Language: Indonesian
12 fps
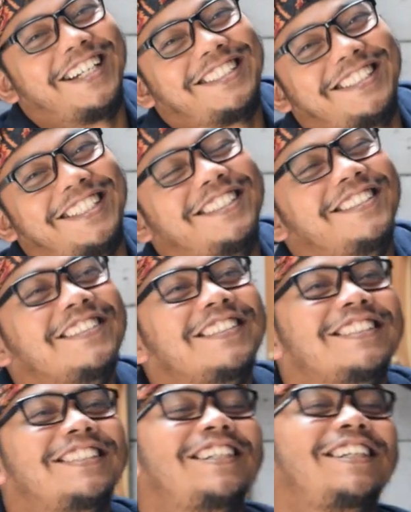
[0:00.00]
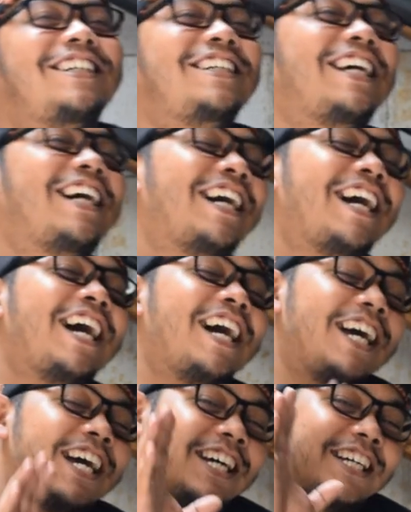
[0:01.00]
aduh oh ya
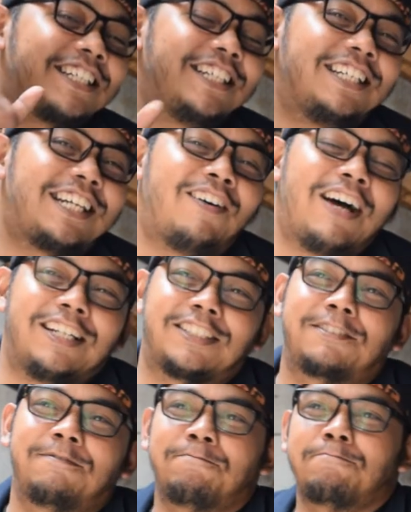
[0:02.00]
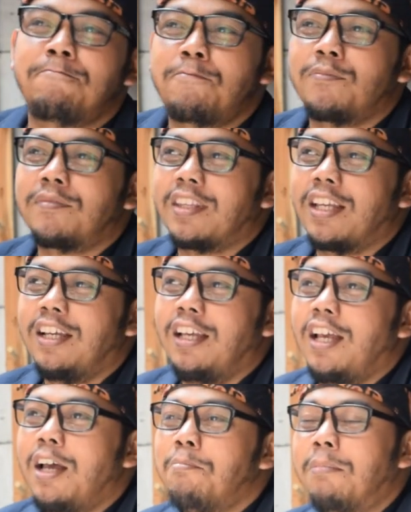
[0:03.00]
gini kawan
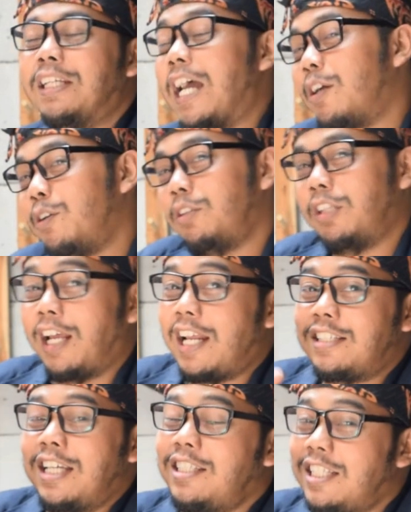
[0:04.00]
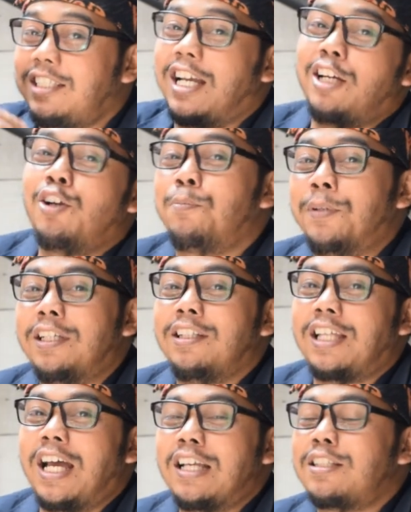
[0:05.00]
menyangkut resesi dengan hobi
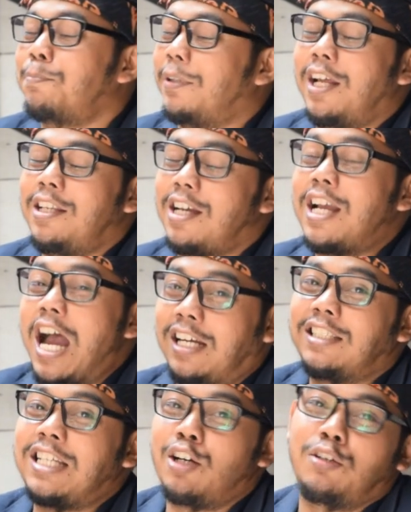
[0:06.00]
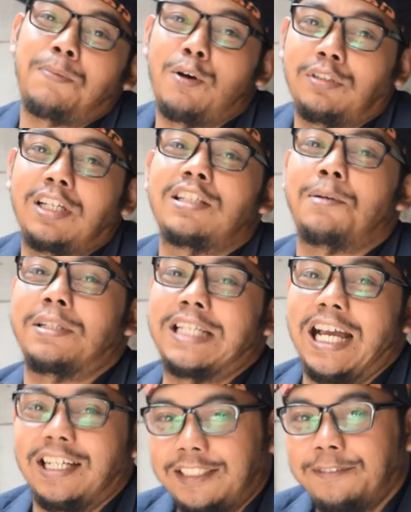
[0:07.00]
kita sebenarnya nggak ada sangkut pautnya sama
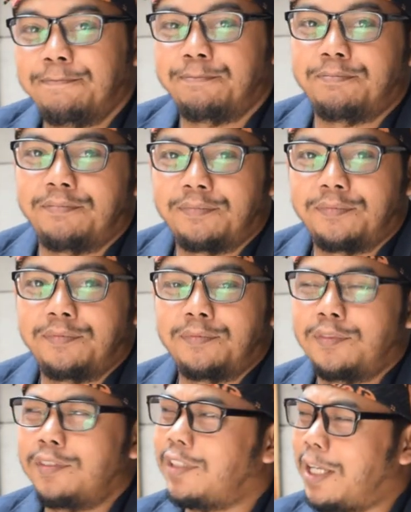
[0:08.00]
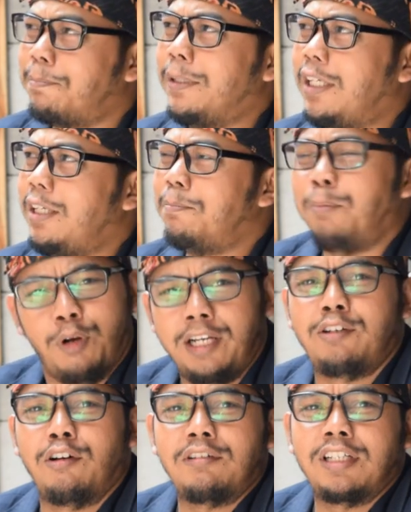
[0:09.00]
sekali tapi
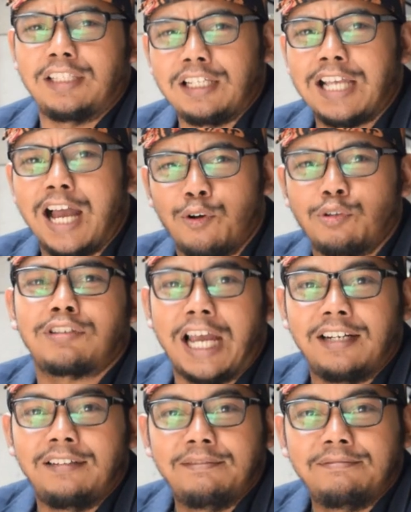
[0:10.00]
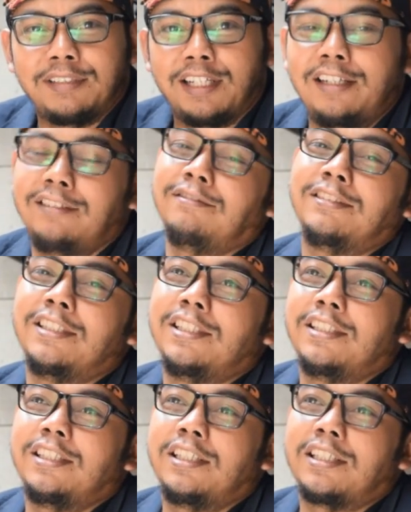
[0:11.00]
boleh dong kita sangkutkan gitu kan
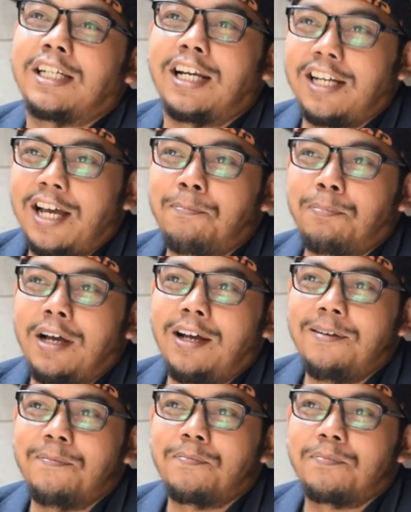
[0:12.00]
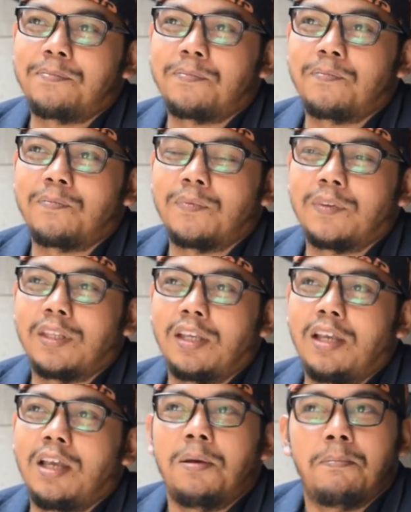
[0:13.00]
karena apa
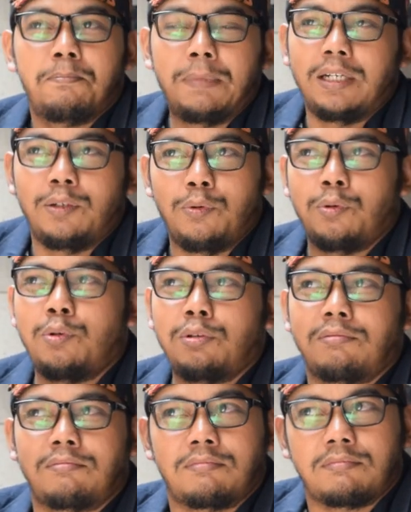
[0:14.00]
menurut